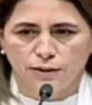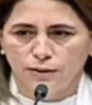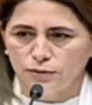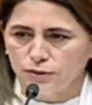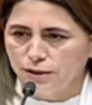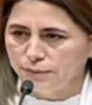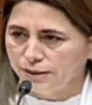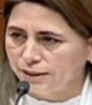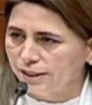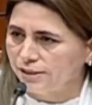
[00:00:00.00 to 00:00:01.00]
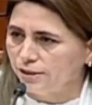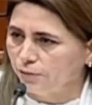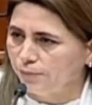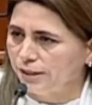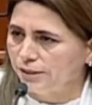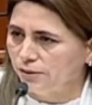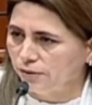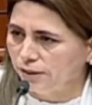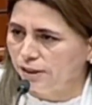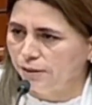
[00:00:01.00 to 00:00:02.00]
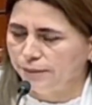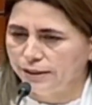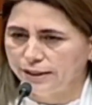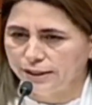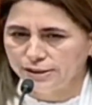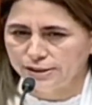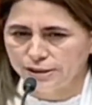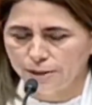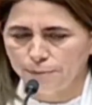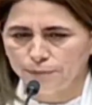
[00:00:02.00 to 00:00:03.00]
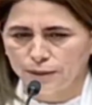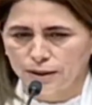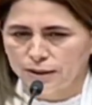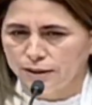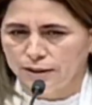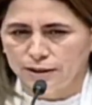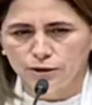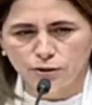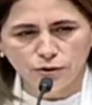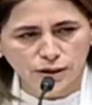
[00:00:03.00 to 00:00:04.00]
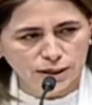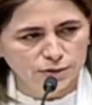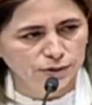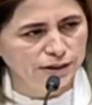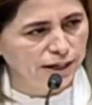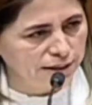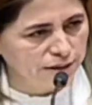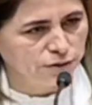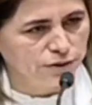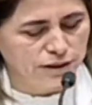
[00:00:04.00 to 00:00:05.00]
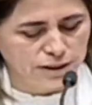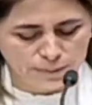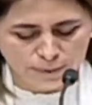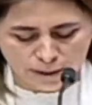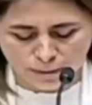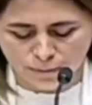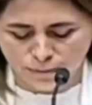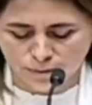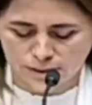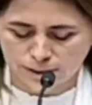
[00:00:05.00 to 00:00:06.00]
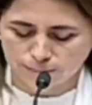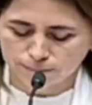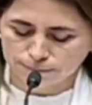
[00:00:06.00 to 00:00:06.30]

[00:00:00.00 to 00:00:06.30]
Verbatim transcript: No solamente la sala de operaciones, la emergencia y todas las unidades que ustedes bien conocen.